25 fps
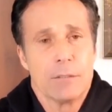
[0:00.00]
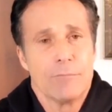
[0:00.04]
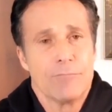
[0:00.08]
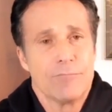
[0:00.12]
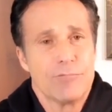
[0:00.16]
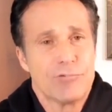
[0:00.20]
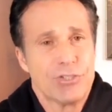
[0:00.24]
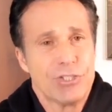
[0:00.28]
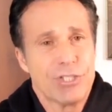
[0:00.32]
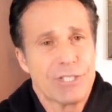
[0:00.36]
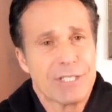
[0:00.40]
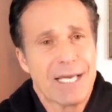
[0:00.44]

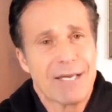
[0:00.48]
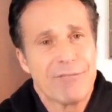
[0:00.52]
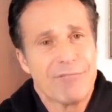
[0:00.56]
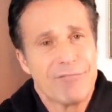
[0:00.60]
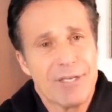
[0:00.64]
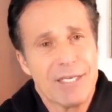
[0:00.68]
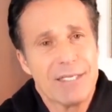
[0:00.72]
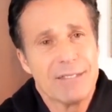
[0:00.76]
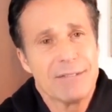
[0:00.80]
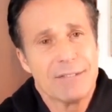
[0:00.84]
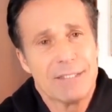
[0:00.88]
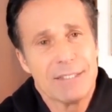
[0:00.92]
circa
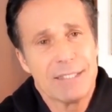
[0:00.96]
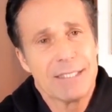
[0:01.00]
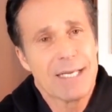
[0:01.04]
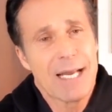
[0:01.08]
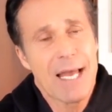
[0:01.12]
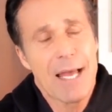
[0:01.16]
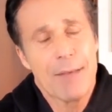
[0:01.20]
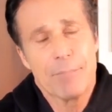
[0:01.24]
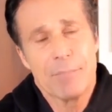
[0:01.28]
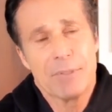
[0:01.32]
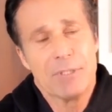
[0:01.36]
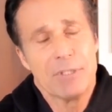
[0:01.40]
20
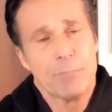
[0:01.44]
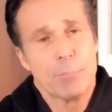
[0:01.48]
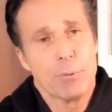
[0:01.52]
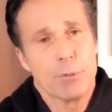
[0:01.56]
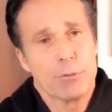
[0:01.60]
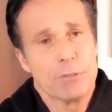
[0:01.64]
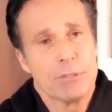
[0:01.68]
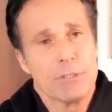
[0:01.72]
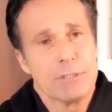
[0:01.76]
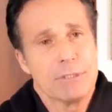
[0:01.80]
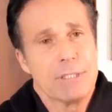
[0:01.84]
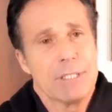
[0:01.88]
grammi di
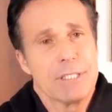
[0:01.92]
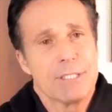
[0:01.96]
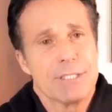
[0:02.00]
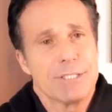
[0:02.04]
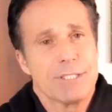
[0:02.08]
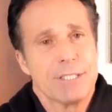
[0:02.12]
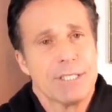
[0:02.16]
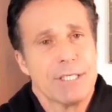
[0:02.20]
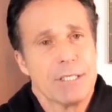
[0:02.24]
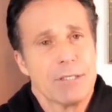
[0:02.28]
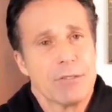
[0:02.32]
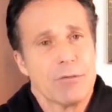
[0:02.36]
proteine del
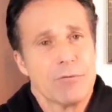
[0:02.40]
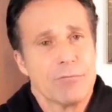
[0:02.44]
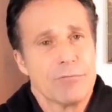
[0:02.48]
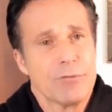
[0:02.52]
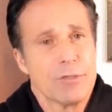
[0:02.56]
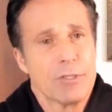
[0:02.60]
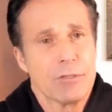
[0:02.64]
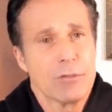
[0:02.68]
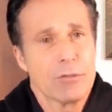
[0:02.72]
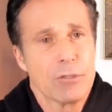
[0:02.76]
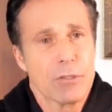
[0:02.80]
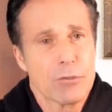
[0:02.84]
siero
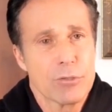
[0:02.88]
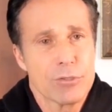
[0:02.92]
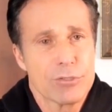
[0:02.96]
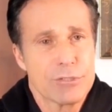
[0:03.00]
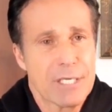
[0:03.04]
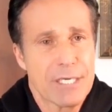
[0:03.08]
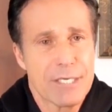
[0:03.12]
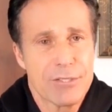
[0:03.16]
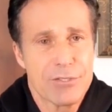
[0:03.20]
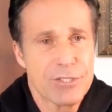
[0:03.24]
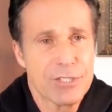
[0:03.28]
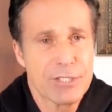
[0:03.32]
vengono a
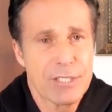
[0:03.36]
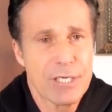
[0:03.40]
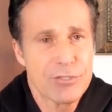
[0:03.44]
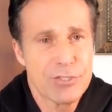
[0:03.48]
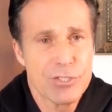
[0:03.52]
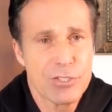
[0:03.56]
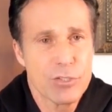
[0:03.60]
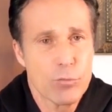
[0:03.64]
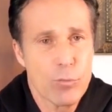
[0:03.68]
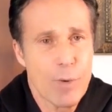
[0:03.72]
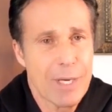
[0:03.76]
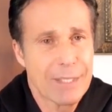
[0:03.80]
costare circa
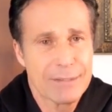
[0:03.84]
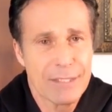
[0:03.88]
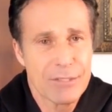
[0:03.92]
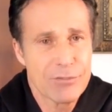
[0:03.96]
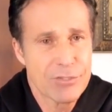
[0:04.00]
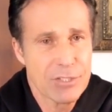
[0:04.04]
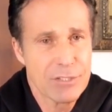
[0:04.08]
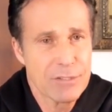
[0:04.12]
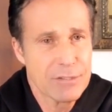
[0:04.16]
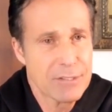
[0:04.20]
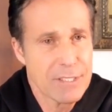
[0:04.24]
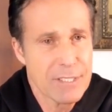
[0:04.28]
50
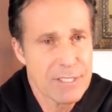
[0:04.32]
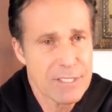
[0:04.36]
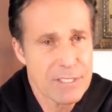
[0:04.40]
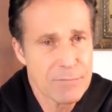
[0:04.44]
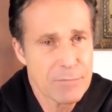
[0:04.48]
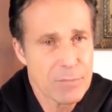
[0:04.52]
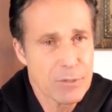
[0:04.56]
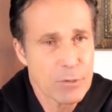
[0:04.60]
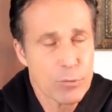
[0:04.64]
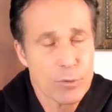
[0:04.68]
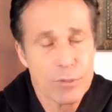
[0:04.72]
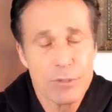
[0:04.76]

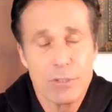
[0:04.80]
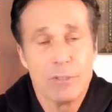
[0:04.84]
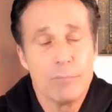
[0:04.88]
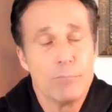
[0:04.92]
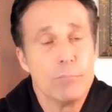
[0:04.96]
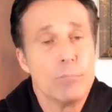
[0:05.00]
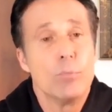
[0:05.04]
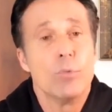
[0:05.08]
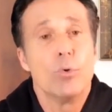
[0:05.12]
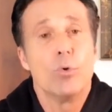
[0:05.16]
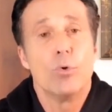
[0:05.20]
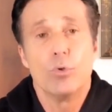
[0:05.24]
centesimi, quindi
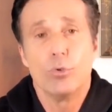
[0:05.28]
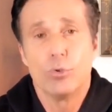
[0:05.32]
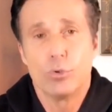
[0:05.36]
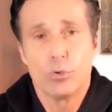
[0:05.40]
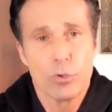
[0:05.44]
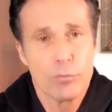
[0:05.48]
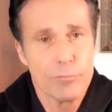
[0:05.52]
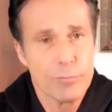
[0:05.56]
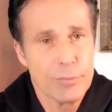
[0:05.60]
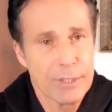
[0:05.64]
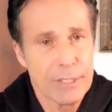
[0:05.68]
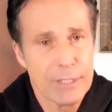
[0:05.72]
molto
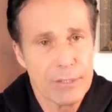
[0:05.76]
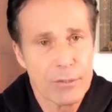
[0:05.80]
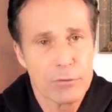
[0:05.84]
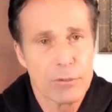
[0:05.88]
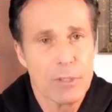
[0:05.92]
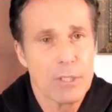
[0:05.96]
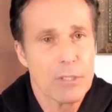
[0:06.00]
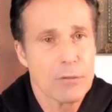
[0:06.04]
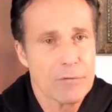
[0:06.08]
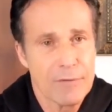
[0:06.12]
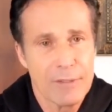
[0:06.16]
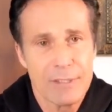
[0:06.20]
meno
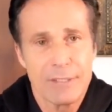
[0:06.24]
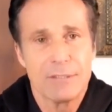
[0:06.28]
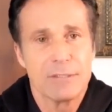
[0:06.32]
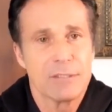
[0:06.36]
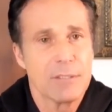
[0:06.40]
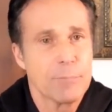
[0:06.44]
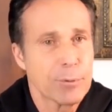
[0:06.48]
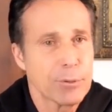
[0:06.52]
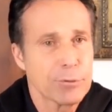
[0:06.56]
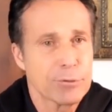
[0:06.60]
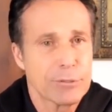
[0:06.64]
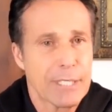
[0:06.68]
dell'equivalente
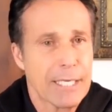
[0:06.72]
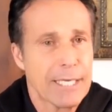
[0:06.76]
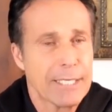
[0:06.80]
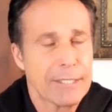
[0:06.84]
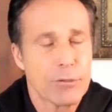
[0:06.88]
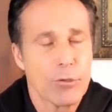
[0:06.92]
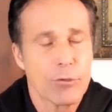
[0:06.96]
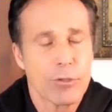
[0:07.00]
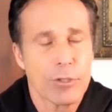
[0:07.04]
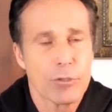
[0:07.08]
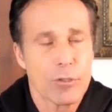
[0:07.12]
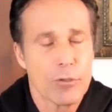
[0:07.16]

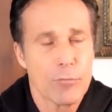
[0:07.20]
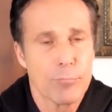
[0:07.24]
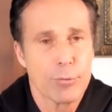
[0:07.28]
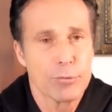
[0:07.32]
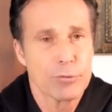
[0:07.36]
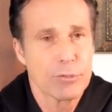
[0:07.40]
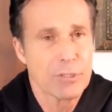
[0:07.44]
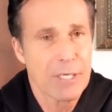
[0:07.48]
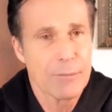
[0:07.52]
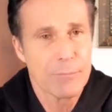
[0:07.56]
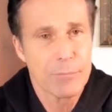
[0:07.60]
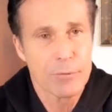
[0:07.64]
proteico che noi
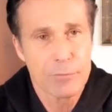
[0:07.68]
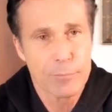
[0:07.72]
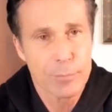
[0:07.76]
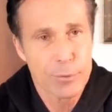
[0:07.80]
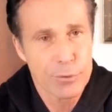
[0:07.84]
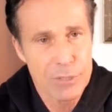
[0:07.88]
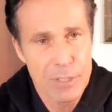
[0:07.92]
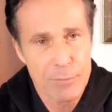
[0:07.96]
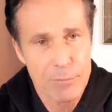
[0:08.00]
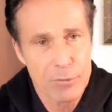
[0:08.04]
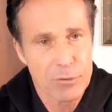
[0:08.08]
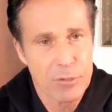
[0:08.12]
potremmo,
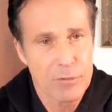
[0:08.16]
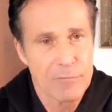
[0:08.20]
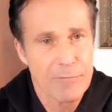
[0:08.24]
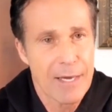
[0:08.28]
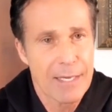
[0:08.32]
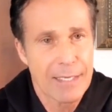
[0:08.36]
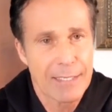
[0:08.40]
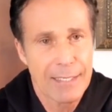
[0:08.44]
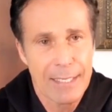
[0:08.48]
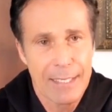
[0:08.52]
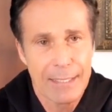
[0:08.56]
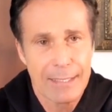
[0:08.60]
possiamo
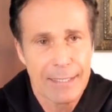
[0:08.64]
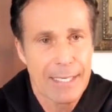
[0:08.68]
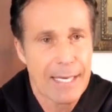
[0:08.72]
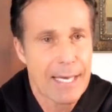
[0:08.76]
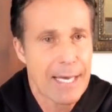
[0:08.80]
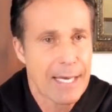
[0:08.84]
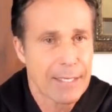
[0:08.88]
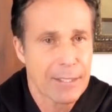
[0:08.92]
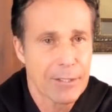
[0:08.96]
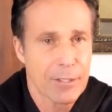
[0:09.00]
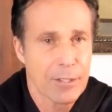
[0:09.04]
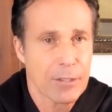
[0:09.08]
trovare nella
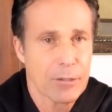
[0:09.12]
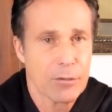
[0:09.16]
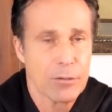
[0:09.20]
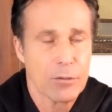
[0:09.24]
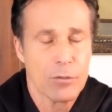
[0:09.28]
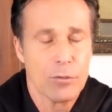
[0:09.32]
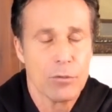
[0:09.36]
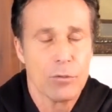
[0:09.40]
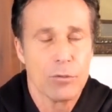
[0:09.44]
carne.